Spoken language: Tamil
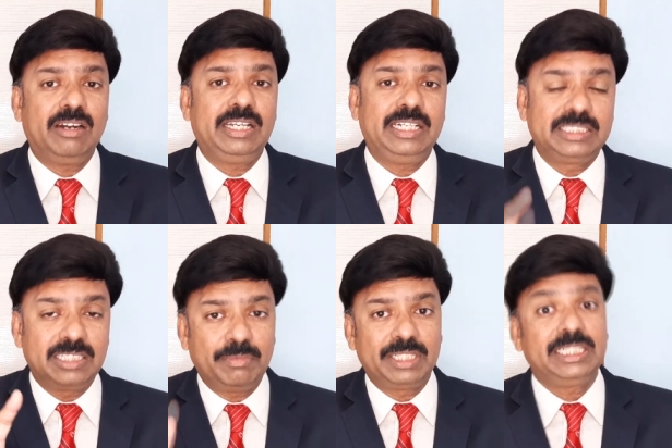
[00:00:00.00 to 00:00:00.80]
ஆன்லைன்
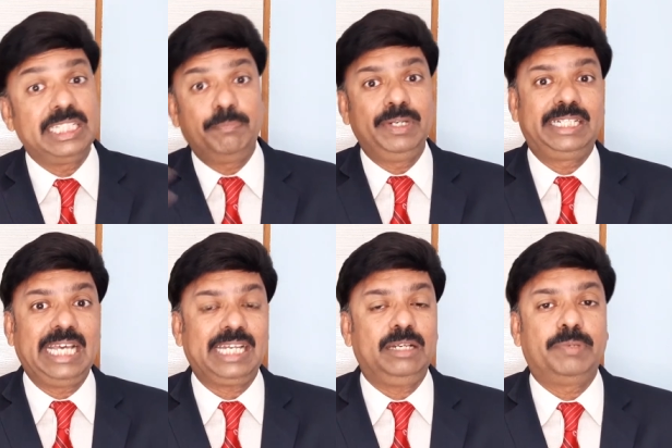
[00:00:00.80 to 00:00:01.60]
எக்ஸாமினேஷன் எப்படி
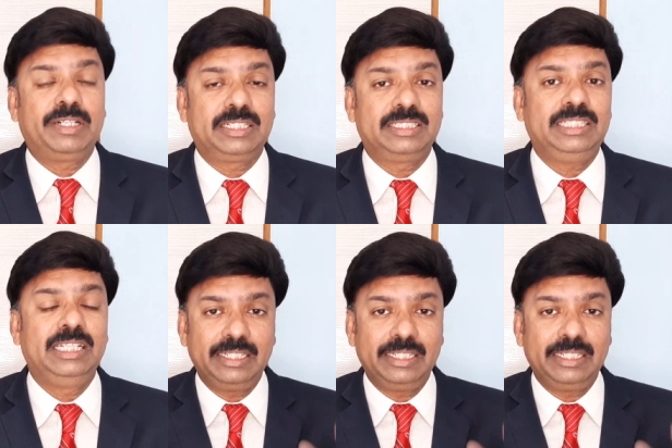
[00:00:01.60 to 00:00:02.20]
டேக்கிள் பண்ணுறது